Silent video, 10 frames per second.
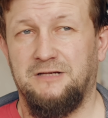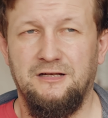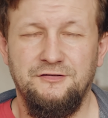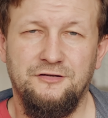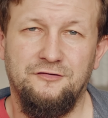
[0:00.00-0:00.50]

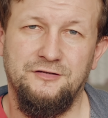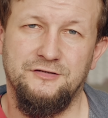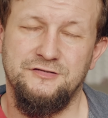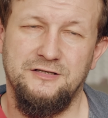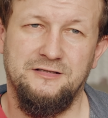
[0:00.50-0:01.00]
ale
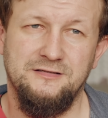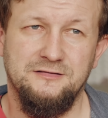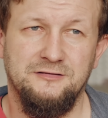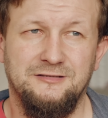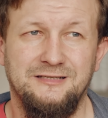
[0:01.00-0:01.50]
niekoniecznie ten,
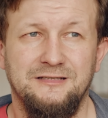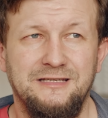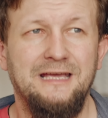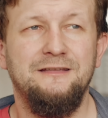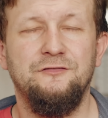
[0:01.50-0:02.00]
ten
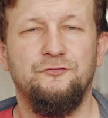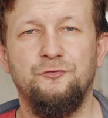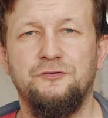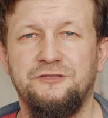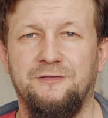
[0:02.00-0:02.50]
jeden
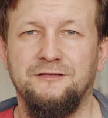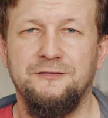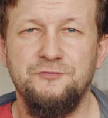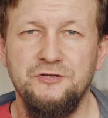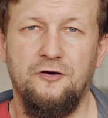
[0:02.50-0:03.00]
Duch
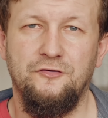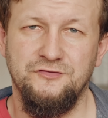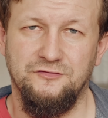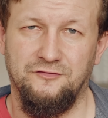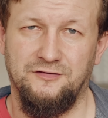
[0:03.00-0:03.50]
Święty
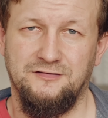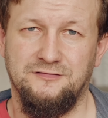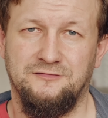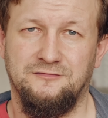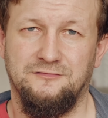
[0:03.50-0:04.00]
przychodzi do
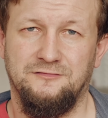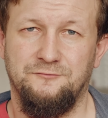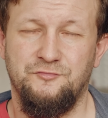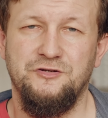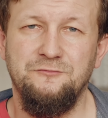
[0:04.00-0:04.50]
nas.
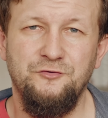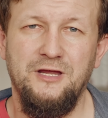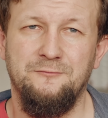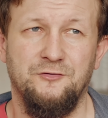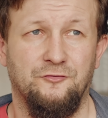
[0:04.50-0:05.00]

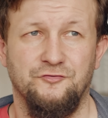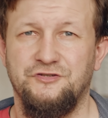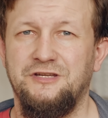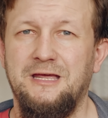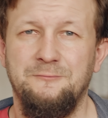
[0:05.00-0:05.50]
Przyjmujemy go,
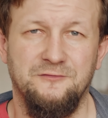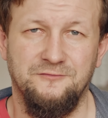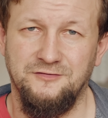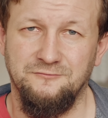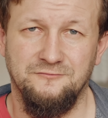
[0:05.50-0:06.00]
żyjemy
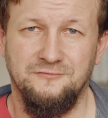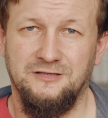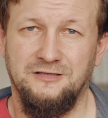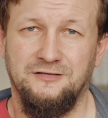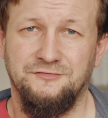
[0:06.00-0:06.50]
w nim.
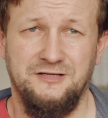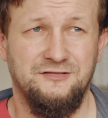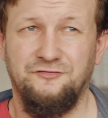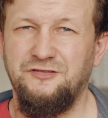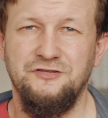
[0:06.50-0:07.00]

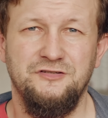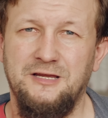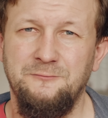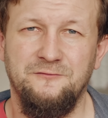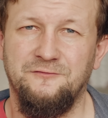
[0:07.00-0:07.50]
Często nie
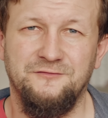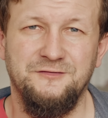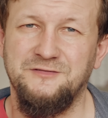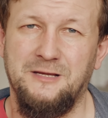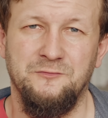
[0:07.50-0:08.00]
żyjemy w
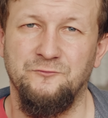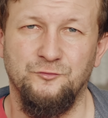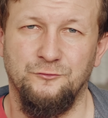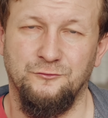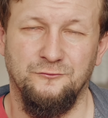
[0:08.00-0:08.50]
tym samym
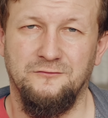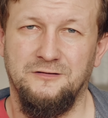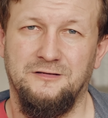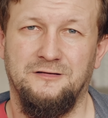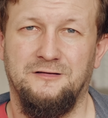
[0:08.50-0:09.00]
duchu,
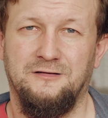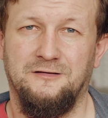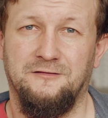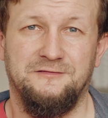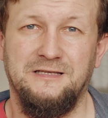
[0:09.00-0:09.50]

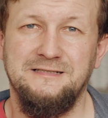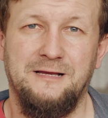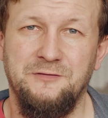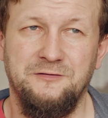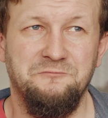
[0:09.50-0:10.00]
w tej
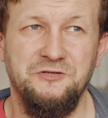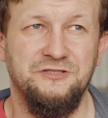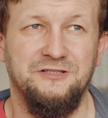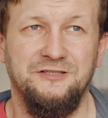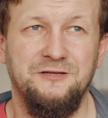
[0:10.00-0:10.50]
samej
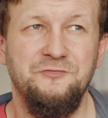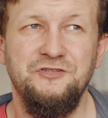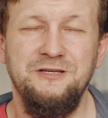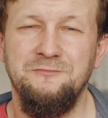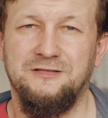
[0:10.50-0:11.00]
myśli, nie
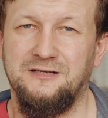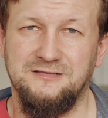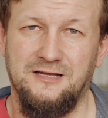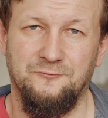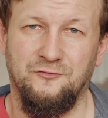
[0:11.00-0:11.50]
myślimy tak
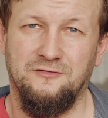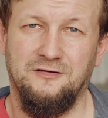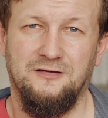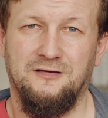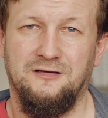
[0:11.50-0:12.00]
samo.
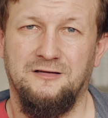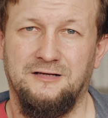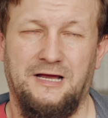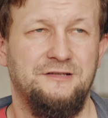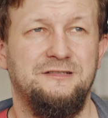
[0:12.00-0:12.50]

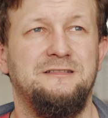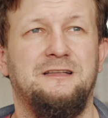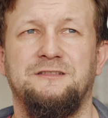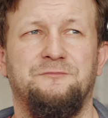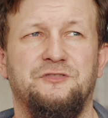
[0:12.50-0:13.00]
Każdy z nas